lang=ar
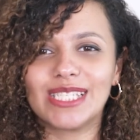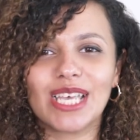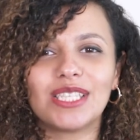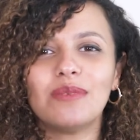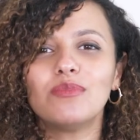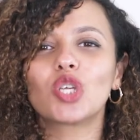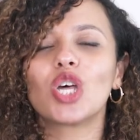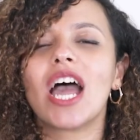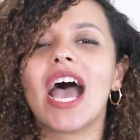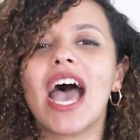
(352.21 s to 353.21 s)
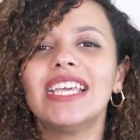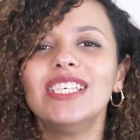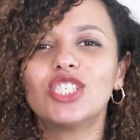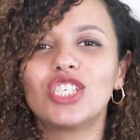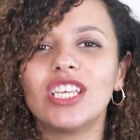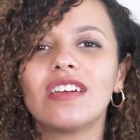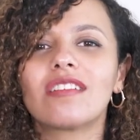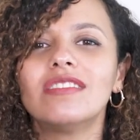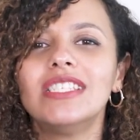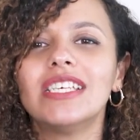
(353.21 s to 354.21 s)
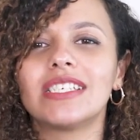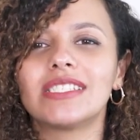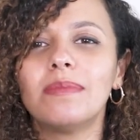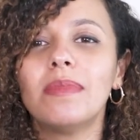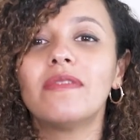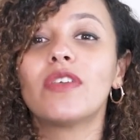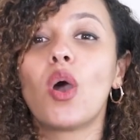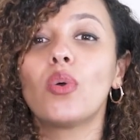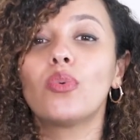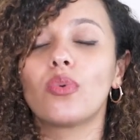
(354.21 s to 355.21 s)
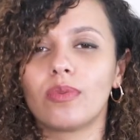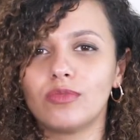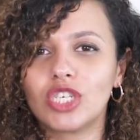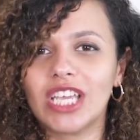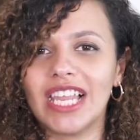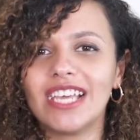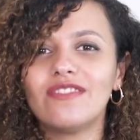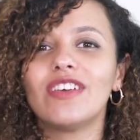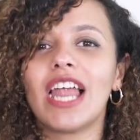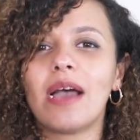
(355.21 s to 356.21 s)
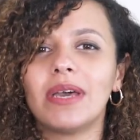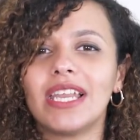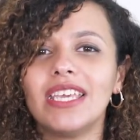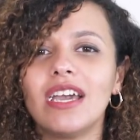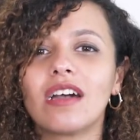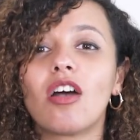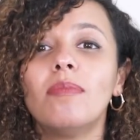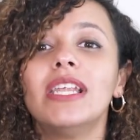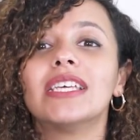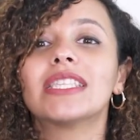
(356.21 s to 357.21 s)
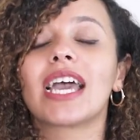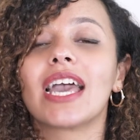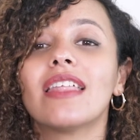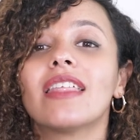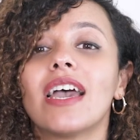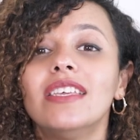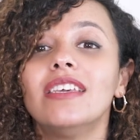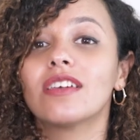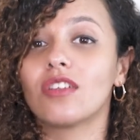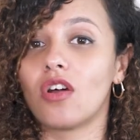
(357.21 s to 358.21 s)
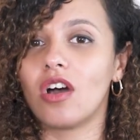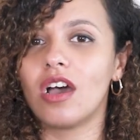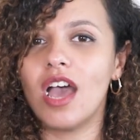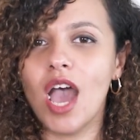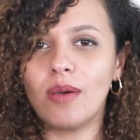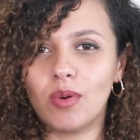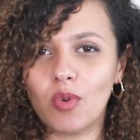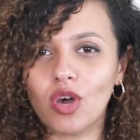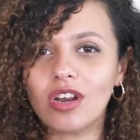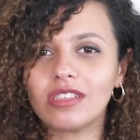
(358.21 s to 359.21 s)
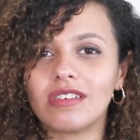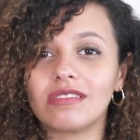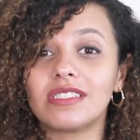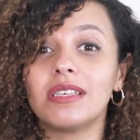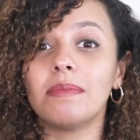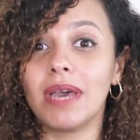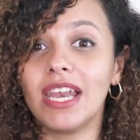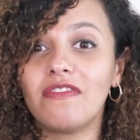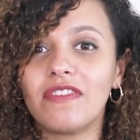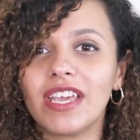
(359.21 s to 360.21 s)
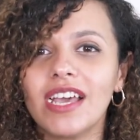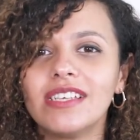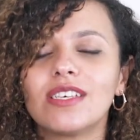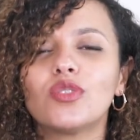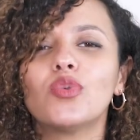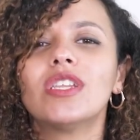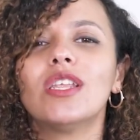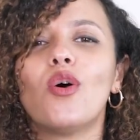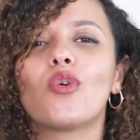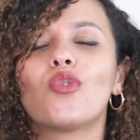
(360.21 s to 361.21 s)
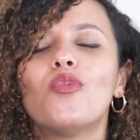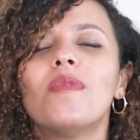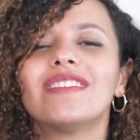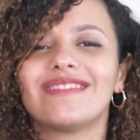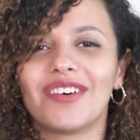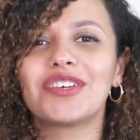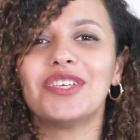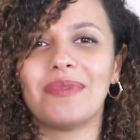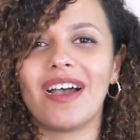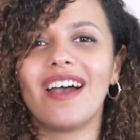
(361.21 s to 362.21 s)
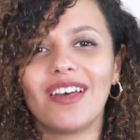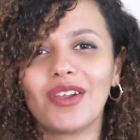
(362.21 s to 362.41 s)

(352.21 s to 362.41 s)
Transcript: سيتم شرح أي شيء قد يتسبب في حدوث مشكلات في العملية قبل اتخاذ أي إجراء بمجرد تقديم ملفك ستجري الحكومة تقييمها